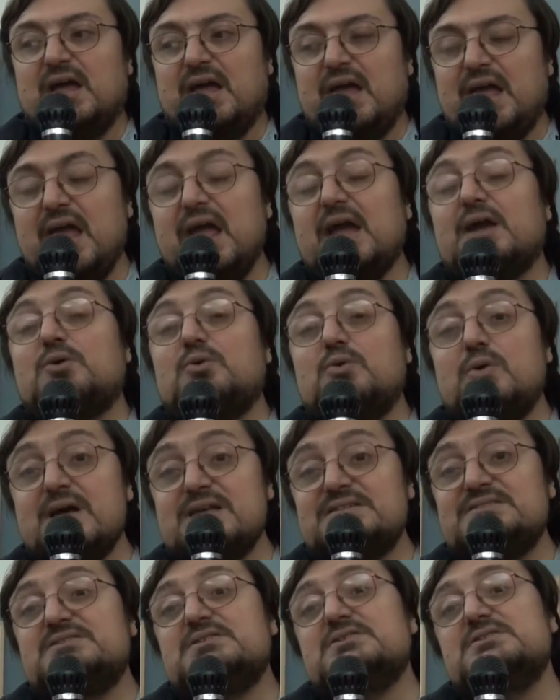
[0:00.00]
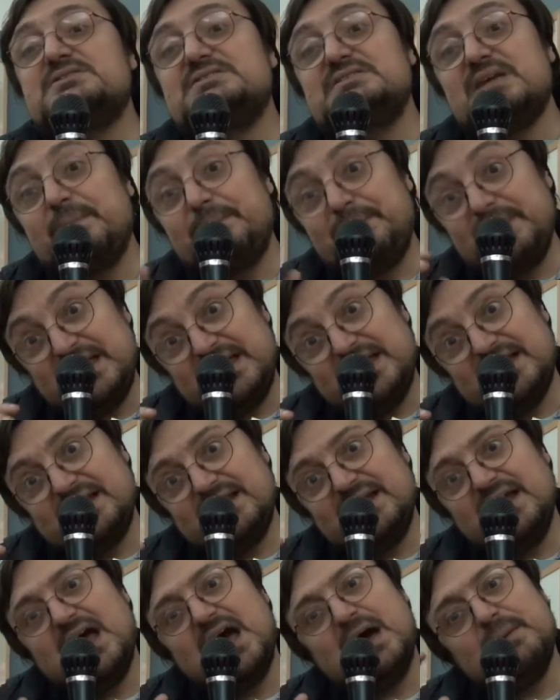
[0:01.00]
e questo
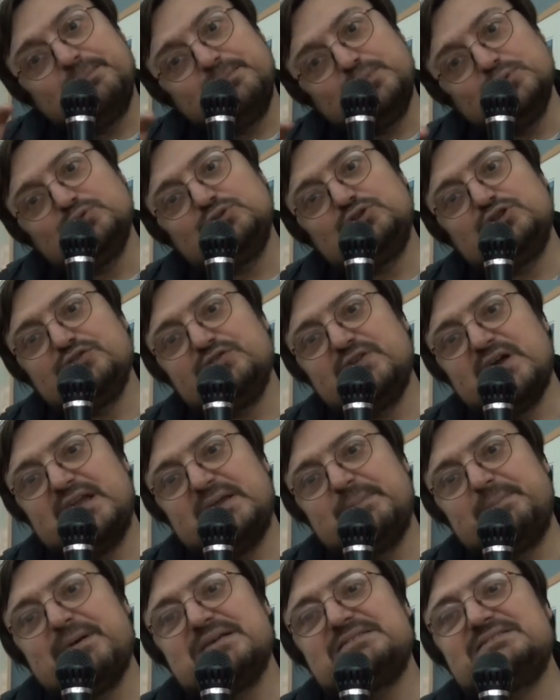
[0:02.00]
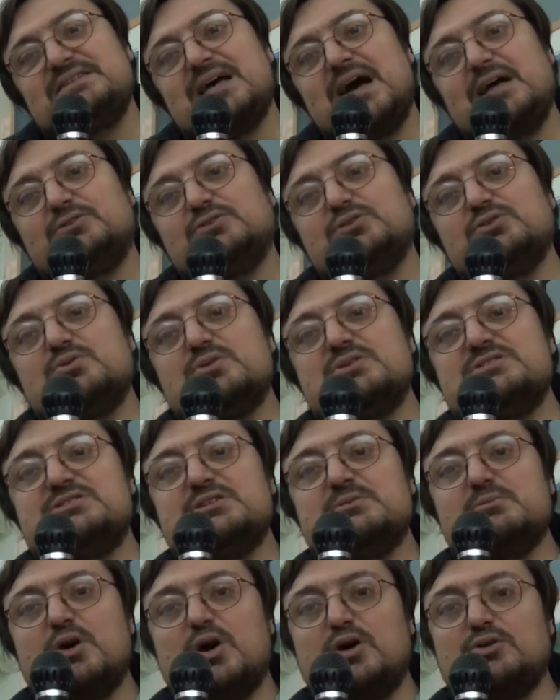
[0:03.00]
sapere appunto viene passato in
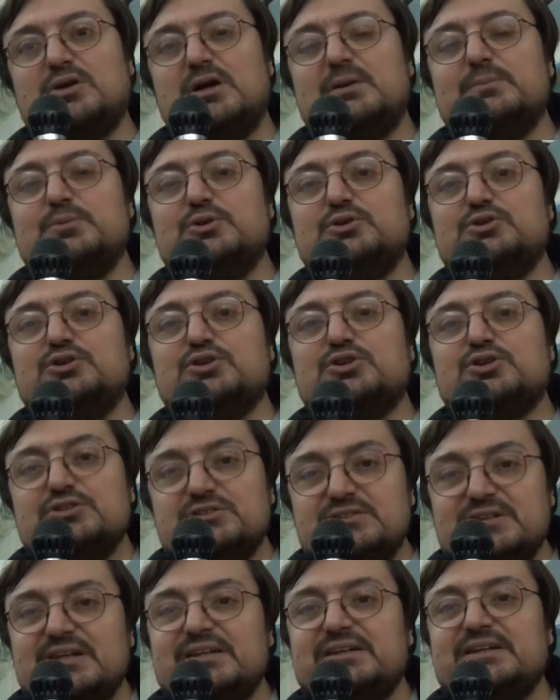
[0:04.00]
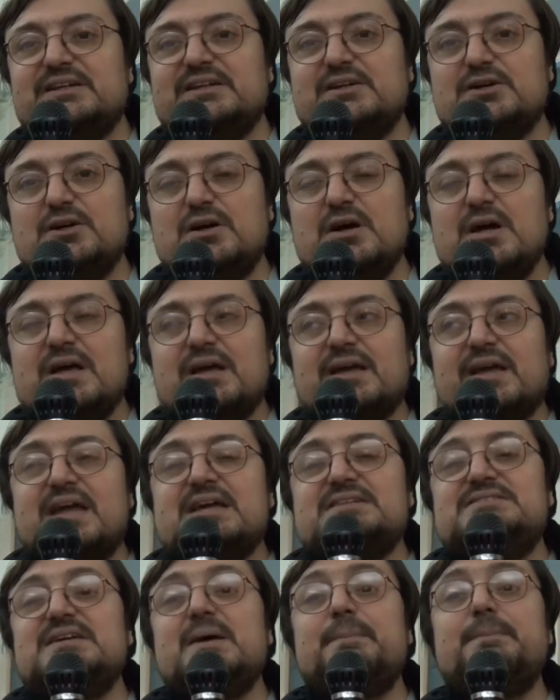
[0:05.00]
questo modo al mondo contadino
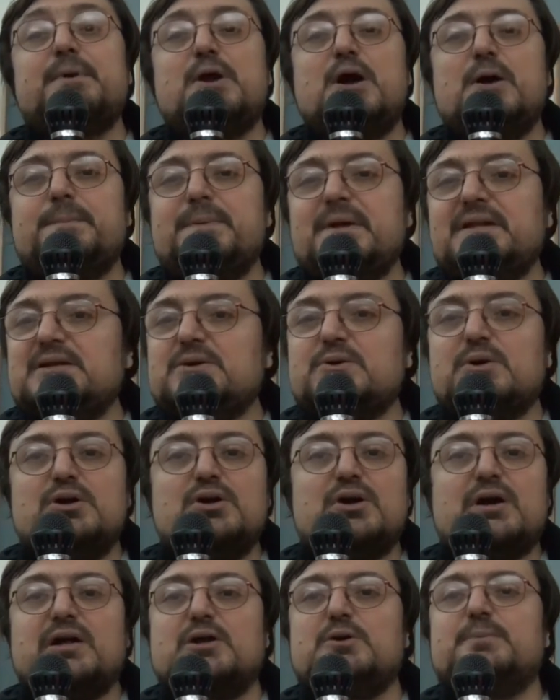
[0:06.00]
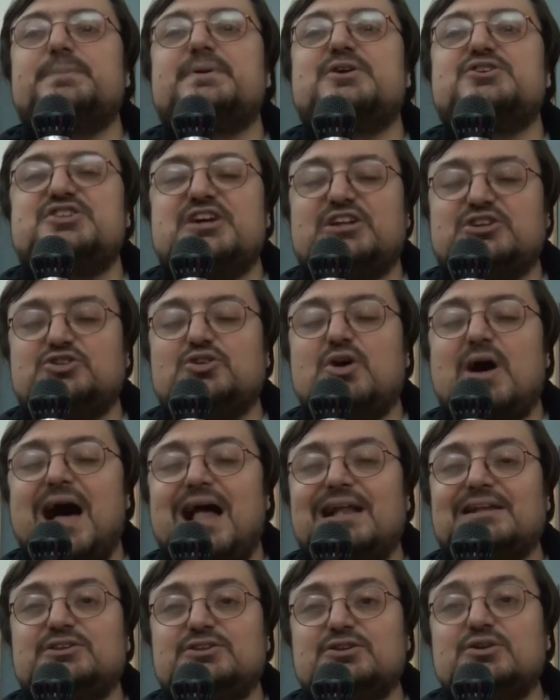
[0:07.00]
che si appropria di quello che era un precetto
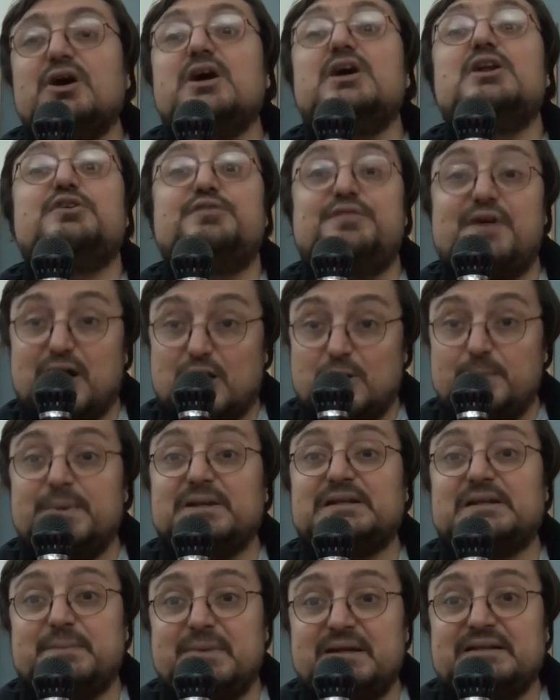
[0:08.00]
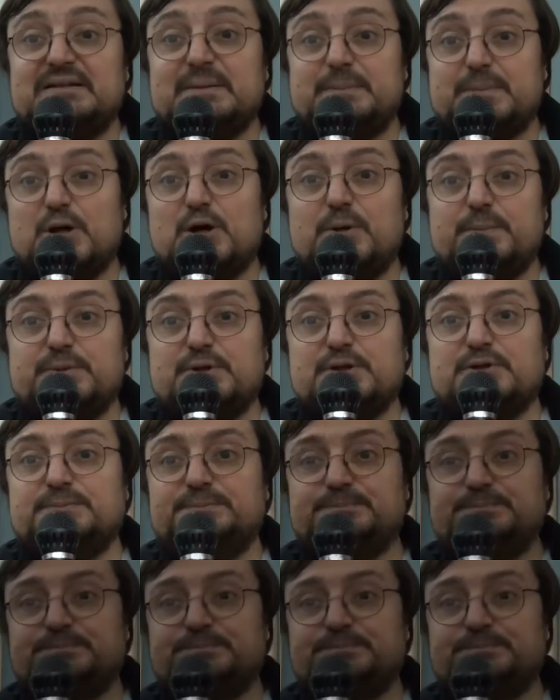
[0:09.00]
alto e lo fa completamente proprio.